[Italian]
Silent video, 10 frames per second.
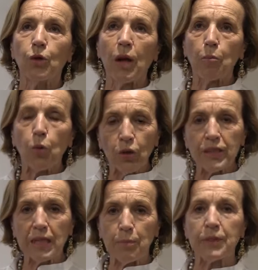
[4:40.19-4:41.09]
una
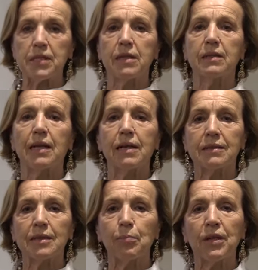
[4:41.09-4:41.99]
buona
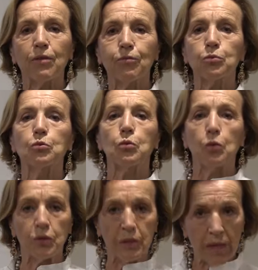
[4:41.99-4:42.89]
rappresentanza per il
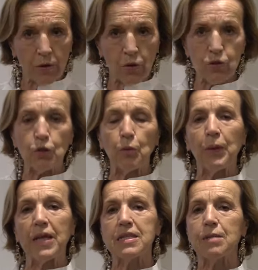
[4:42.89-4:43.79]
futuro del nostro
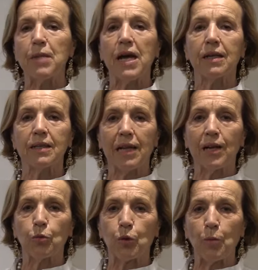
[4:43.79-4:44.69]
Paese ma anche
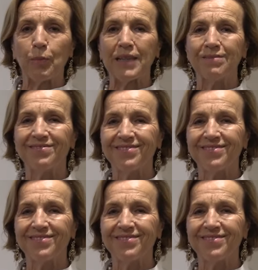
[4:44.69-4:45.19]
dell'Europa.